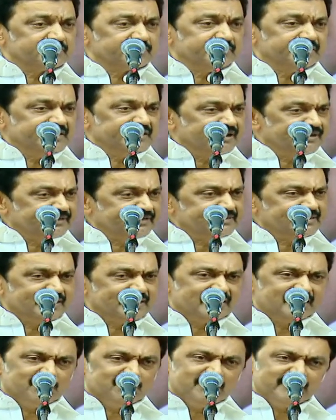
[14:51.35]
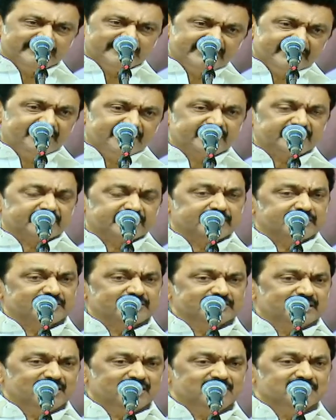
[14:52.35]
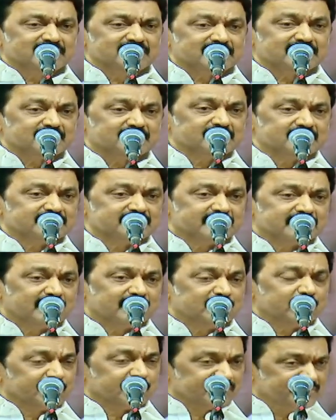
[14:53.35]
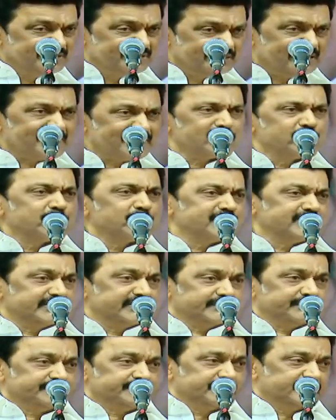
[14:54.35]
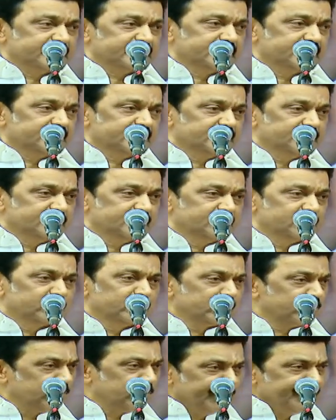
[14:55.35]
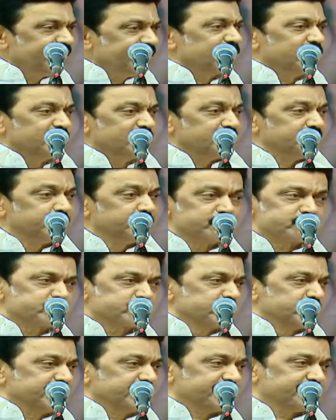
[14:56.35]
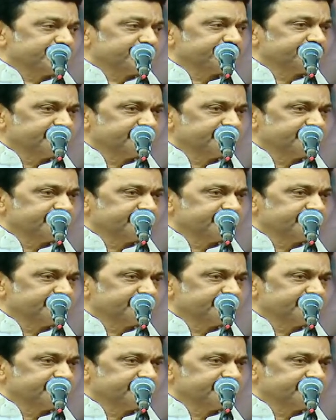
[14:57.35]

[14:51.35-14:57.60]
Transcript: விஞ்ஞான ரீதியாக என்னென்னமோ வந்துக்கிட்டு இருக்கு இருந்தாலும் அது ஒரு தீராத நோய் ஒரு கொடிய நோய் புற்றுநோய்